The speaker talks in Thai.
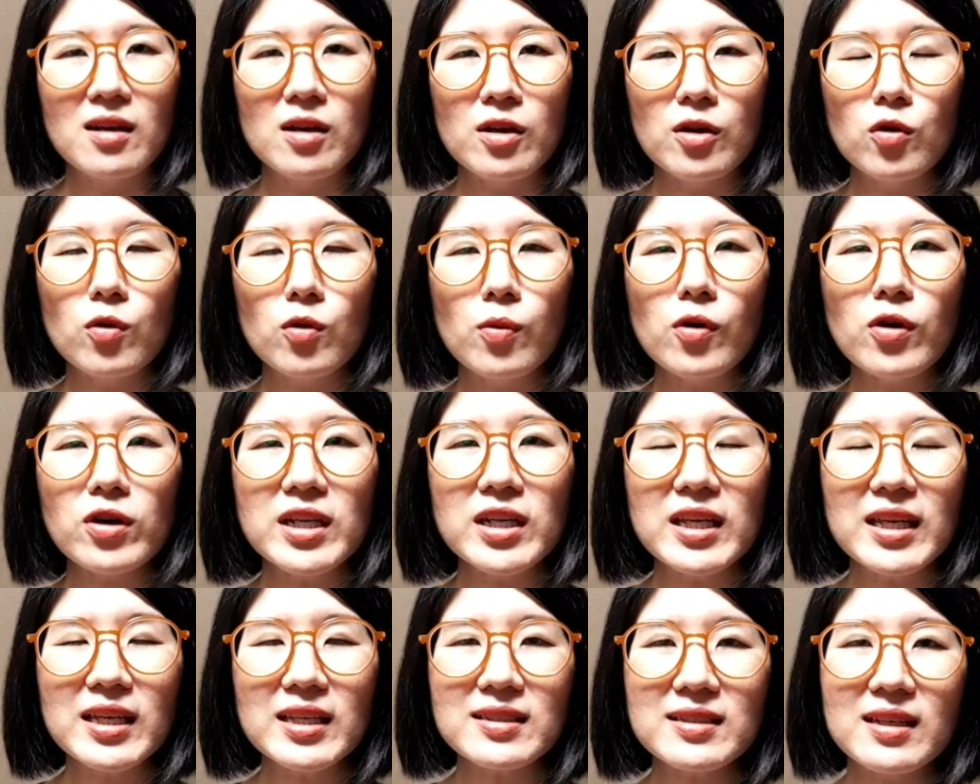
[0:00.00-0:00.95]
หนูพวกนี้
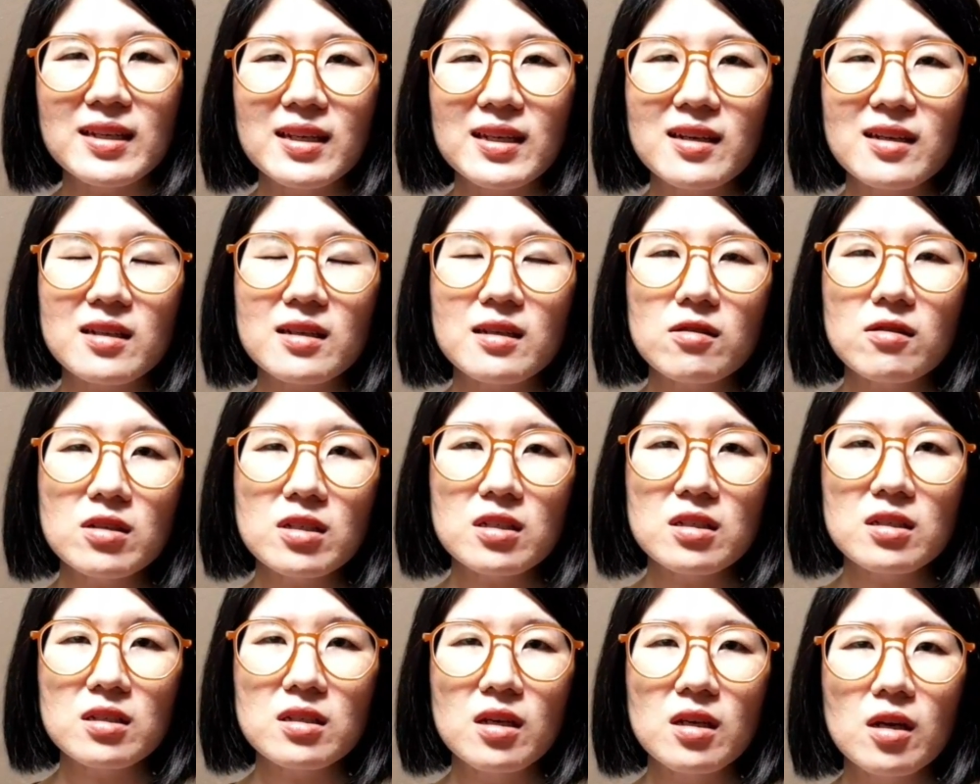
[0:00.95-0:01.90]
สิ่งที่เกิดขึ้นก็คือ
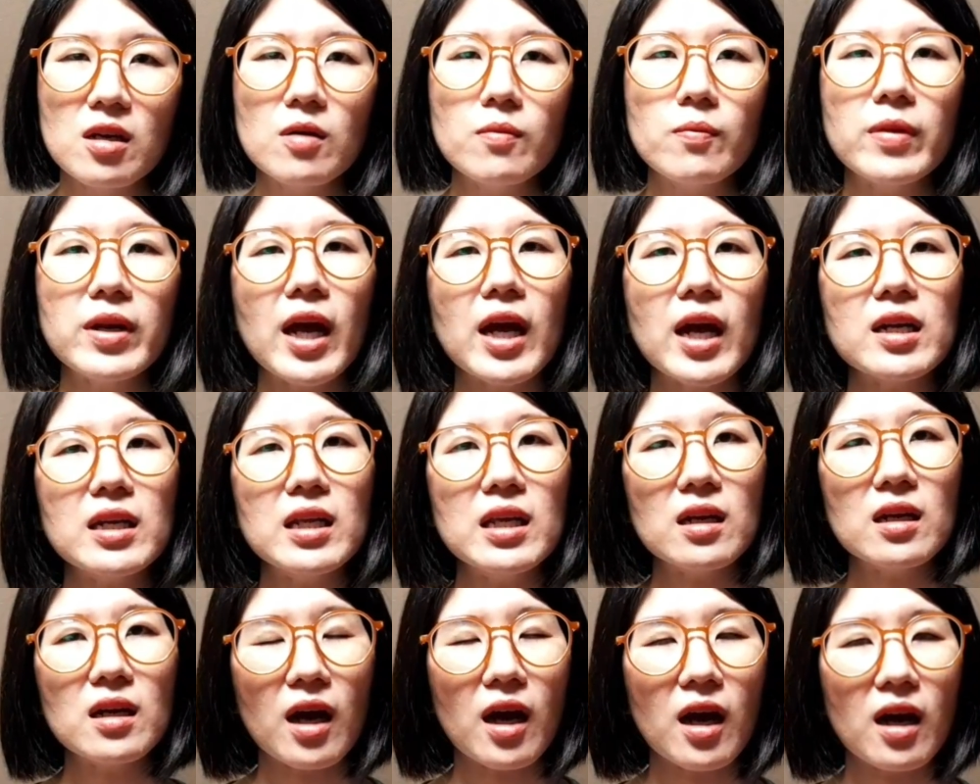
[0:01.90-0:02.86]
มันนั่งนิ่ง
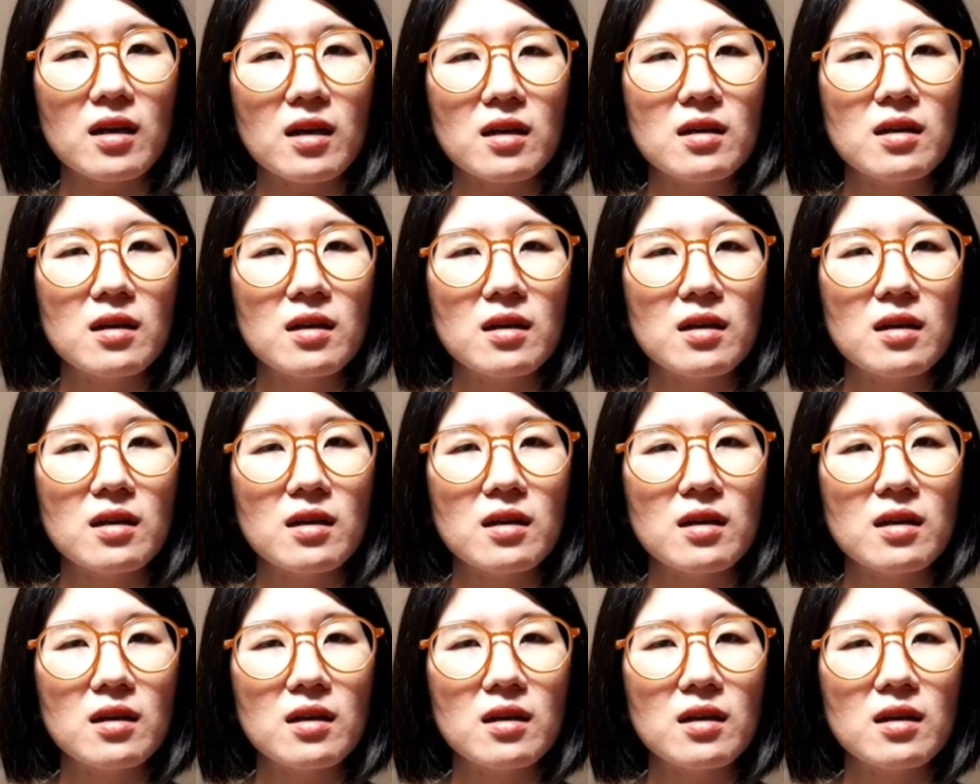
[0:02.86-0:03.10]
เลยค่ะ